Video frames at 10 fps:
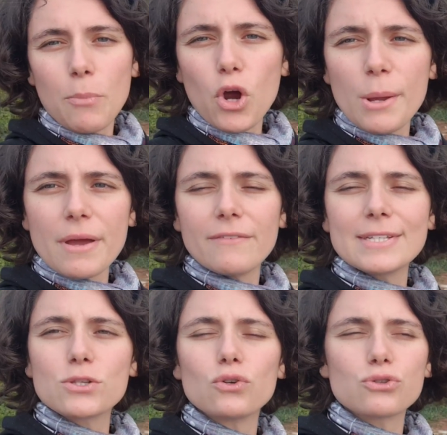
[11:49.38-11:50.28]
böyle bir
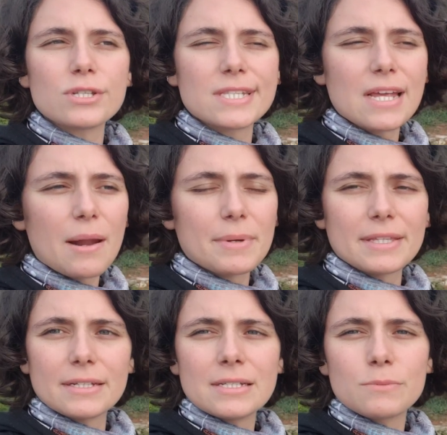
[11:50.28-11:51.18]
eviniz olsun ister
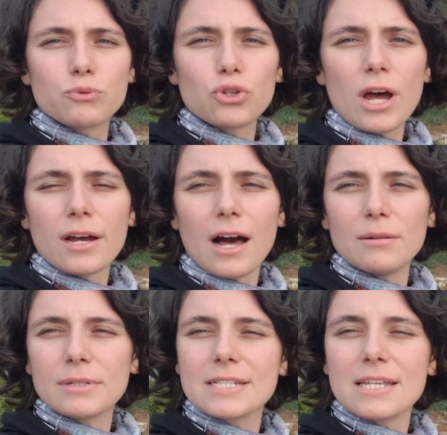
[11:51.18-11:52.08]
miydiniz? Burada
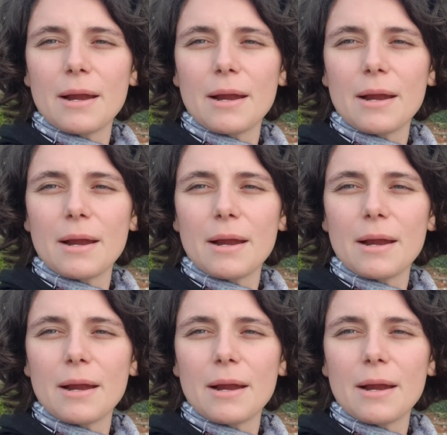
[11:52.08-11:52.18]
kalmak ister